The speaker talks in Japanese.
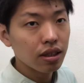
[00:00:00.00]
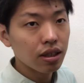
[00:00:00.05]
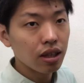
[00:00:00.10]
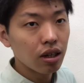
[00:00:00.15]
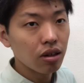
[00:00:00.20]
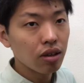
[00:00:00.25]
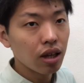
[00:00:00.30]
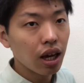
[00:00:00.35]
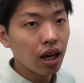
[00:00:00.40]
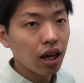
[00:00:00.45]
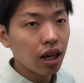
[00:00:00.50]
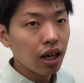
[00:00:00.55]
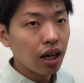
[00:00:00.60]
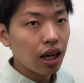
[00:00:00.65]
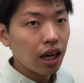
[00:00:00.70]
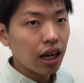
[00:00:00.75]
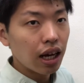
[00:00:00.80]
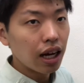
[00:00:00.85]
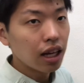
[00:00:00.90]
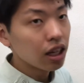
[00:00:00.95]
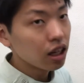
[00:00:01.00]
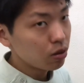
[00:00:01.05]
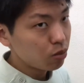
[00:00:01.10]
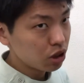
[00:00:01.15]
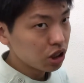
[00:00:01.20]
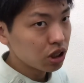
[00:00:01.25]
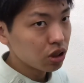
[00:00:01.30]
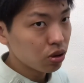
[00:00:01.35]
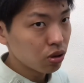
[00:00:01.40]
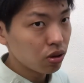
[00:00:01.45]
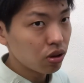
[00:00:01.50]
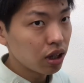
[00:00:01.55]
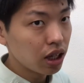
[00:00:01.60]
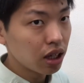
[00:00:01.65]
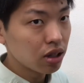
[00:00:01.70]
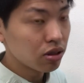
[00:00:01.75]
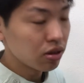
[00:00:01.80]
なのであでももしどこで